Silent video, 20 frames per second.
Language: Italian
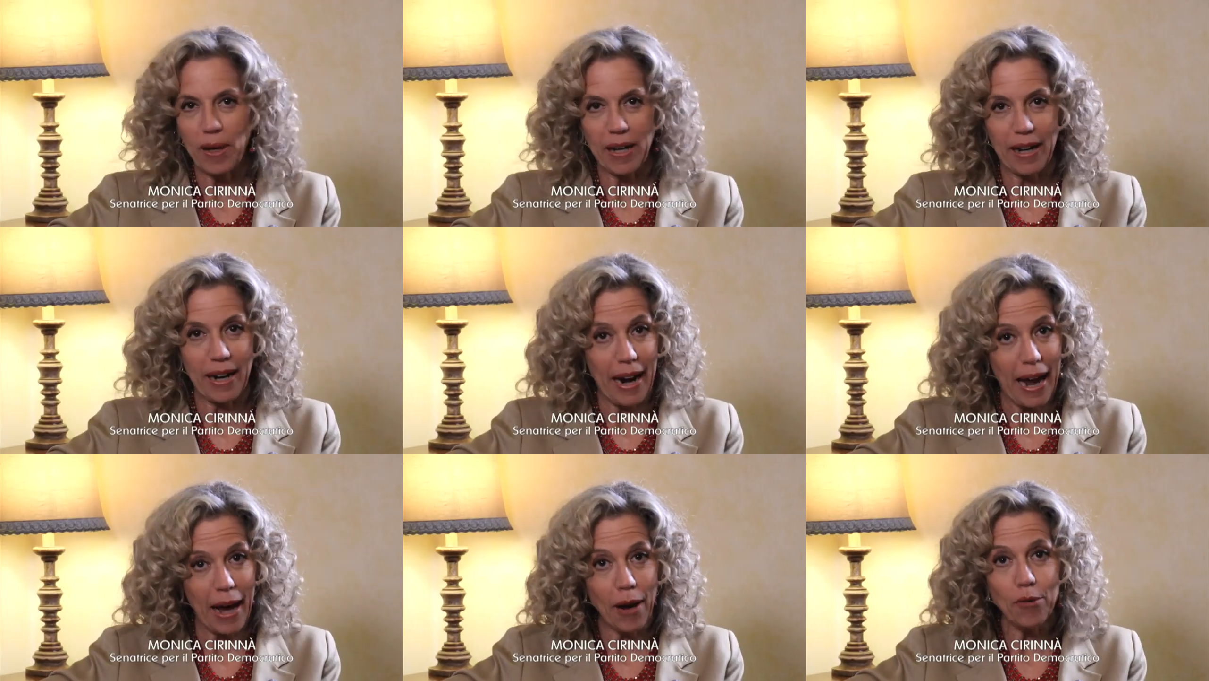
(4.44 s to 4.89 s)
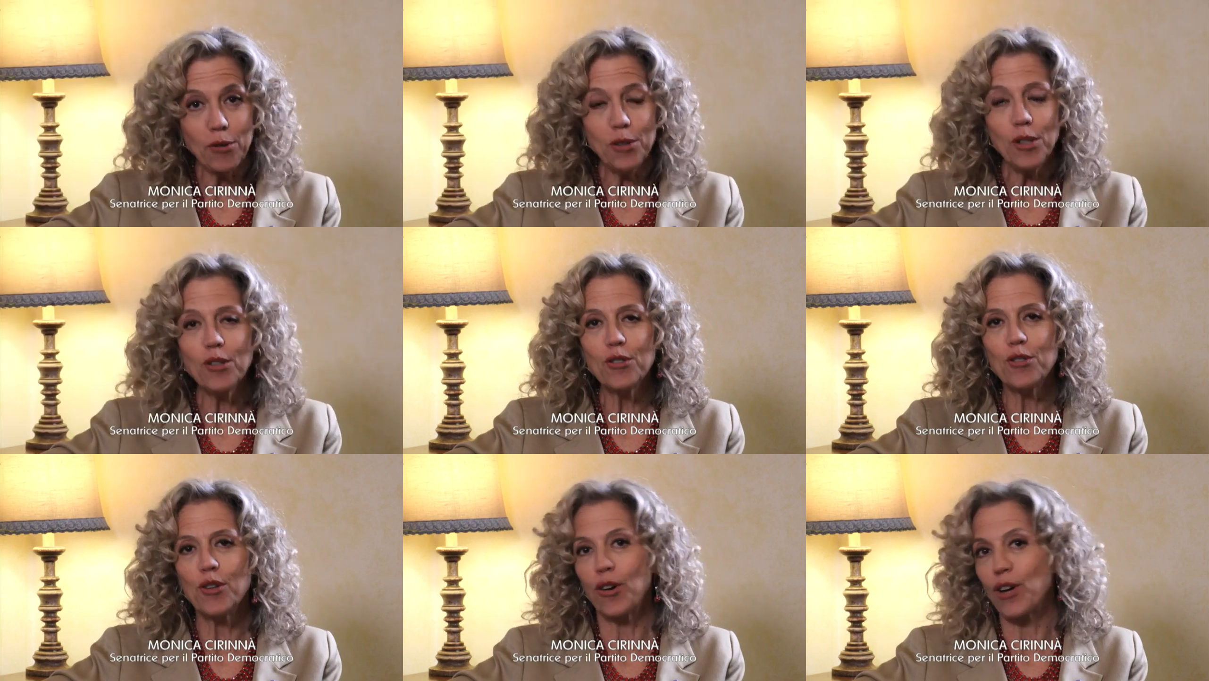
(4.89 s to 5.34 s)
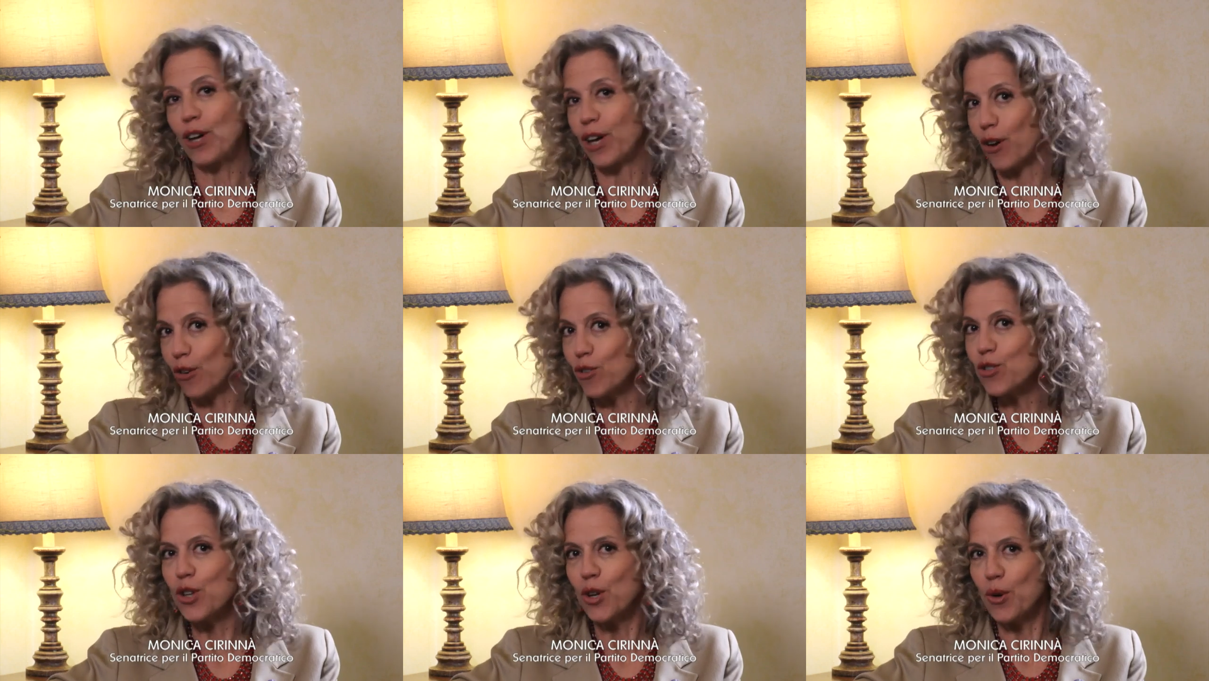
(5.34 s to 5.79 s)
per Claudio, so che
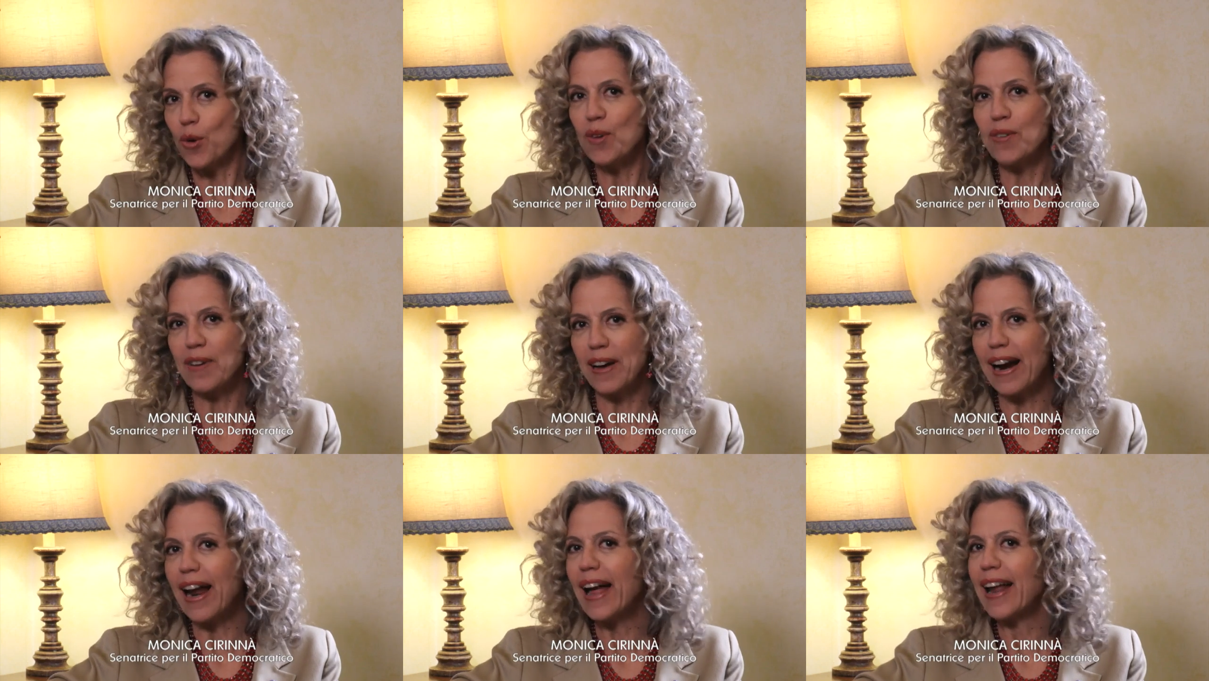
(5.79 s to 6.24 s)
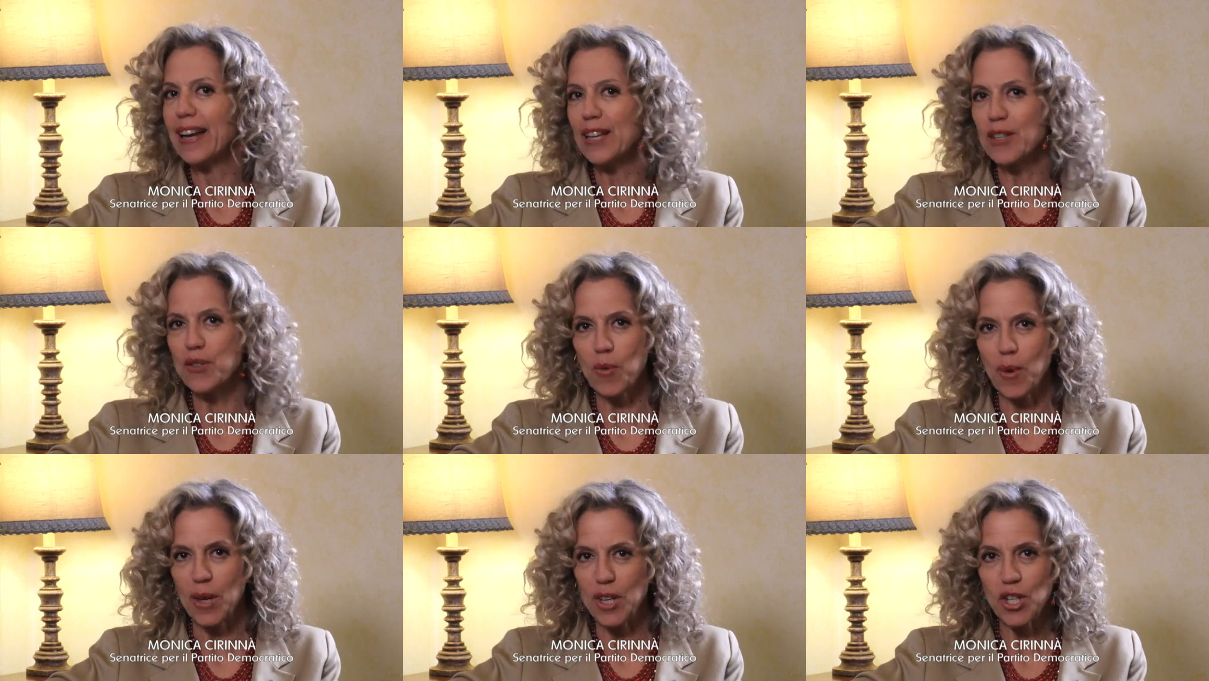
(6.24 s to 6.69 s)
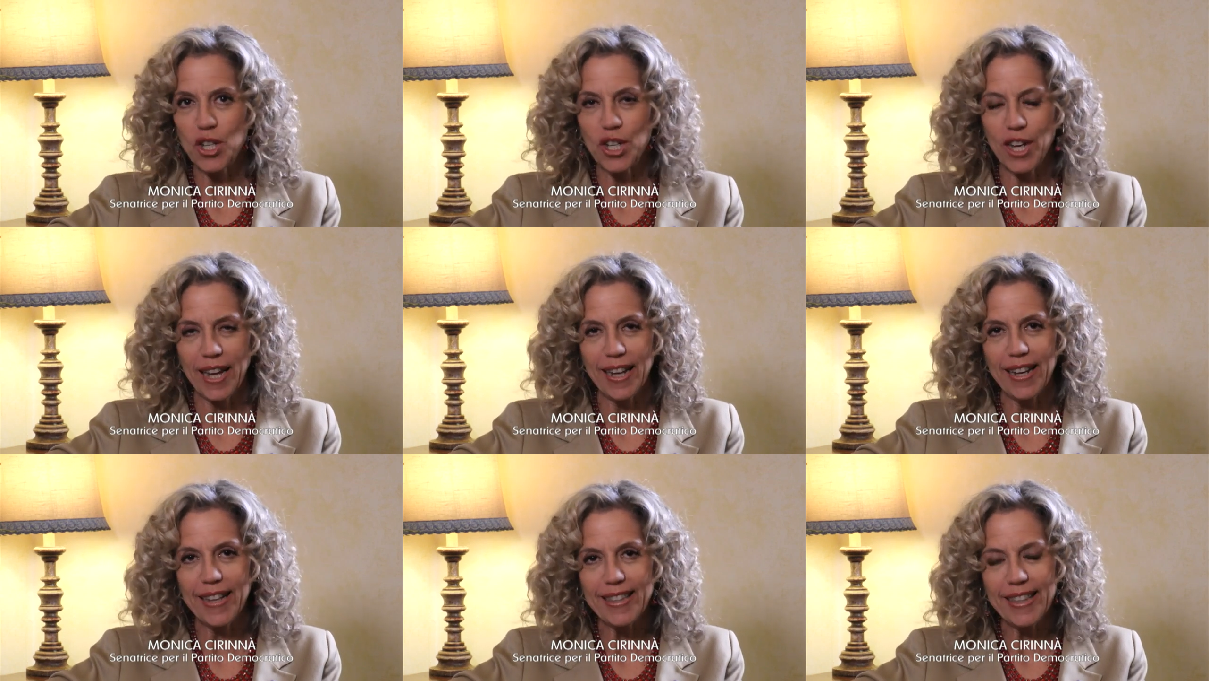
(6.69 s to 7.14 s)
oggi lui farà la sua
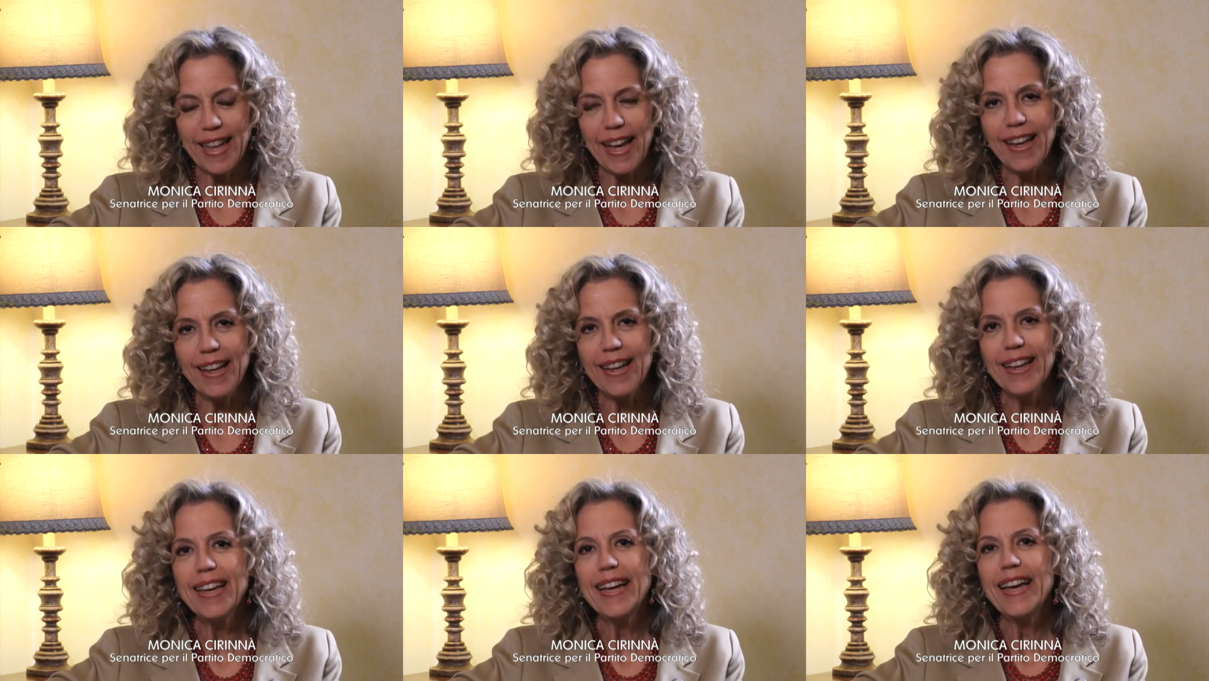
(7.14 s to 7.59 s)
scelta